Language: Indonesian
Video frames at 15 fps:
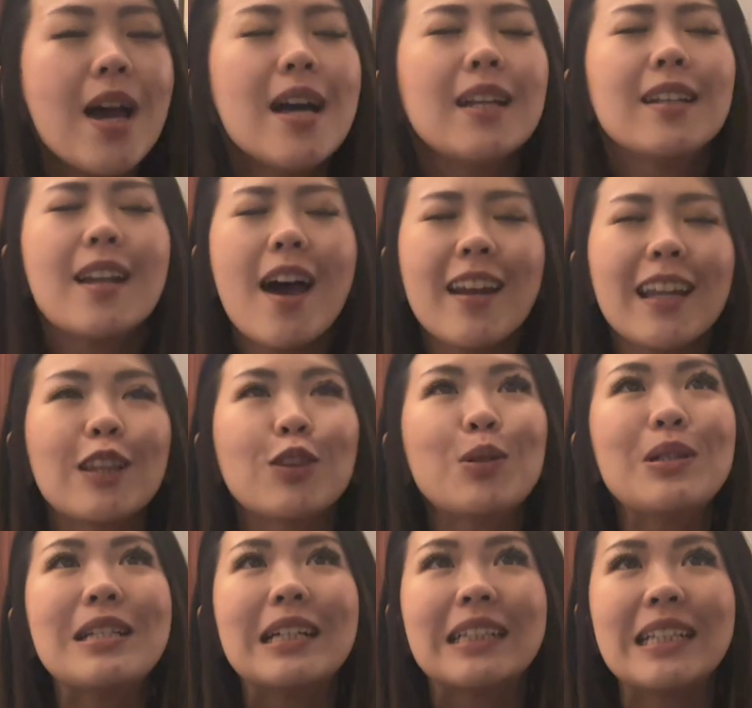dan
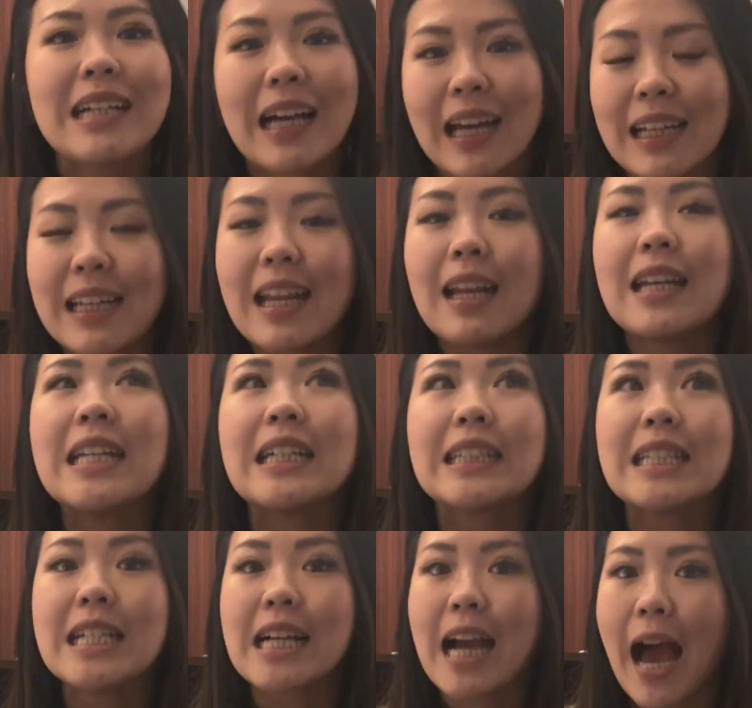itu deg-degan
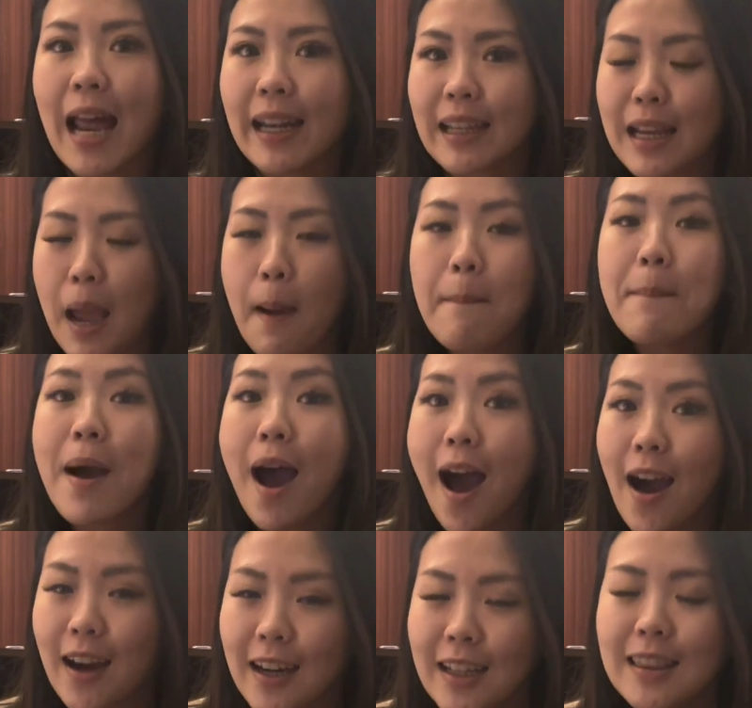deg-degannya
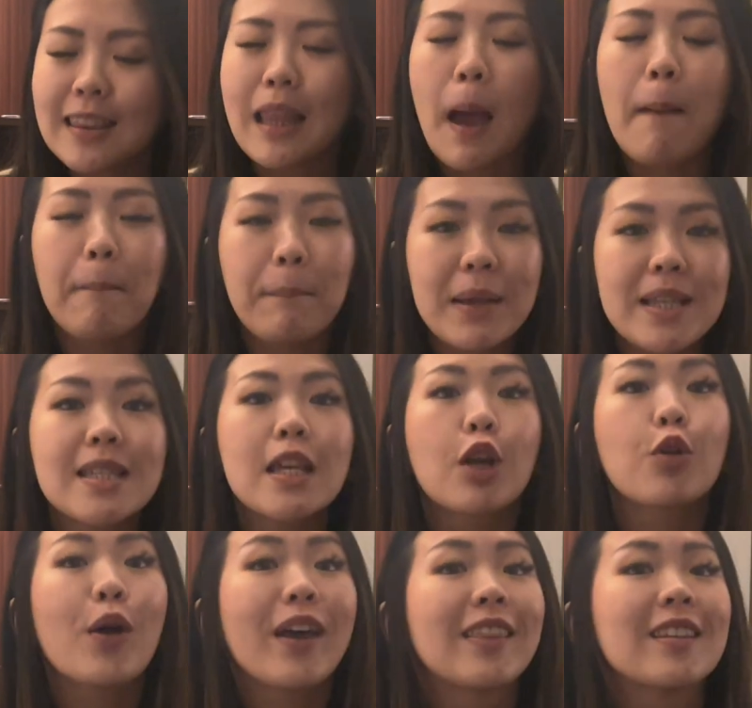banget tapi
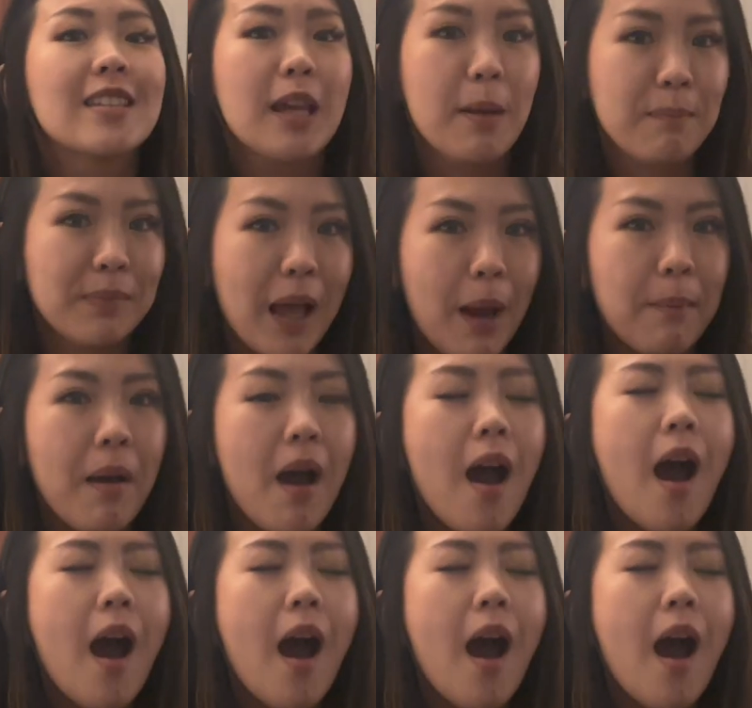seru at the same time.